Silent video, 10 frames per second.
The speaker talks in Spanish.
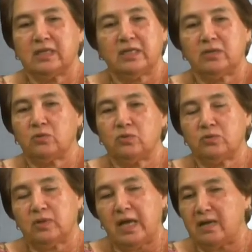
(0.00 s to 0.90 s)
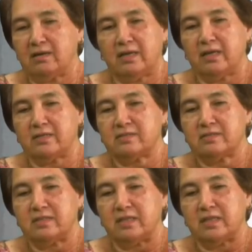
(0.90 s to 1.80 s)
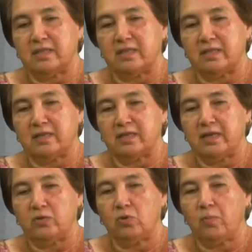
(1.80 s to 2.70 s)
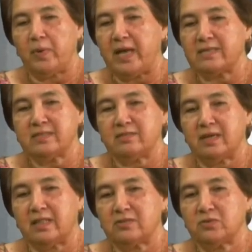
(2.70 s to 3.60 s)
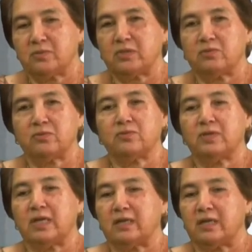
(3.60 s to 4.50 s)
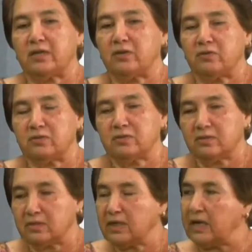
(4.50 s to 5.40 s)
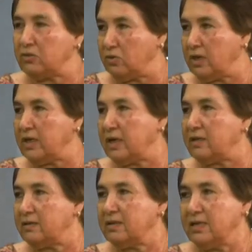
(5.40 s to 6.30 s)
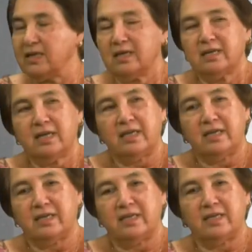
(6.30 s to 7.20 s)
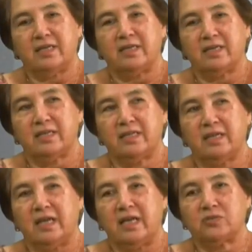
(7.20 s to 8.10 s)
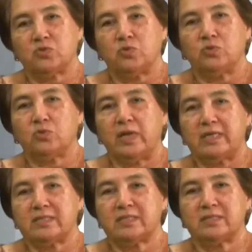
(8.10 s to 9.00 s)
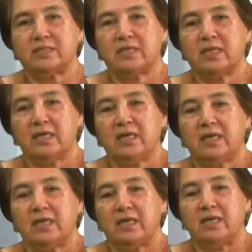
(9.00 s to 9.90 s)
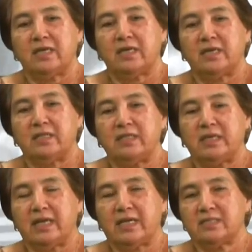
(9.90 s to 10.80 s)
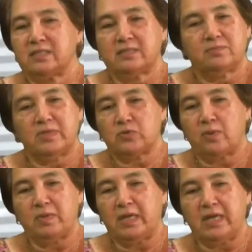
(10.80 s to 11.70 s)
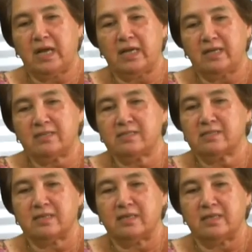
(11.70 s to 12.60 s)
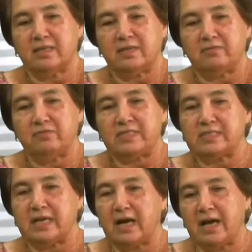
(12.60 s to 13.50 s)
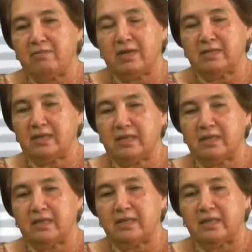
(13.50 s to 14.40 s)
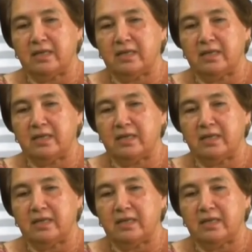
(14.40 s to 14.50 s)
cultural este, europea centrada sobre todo en la religión católica. Eh, las culturas eh, indígenas mesoamericanas eh, festejaban, eh,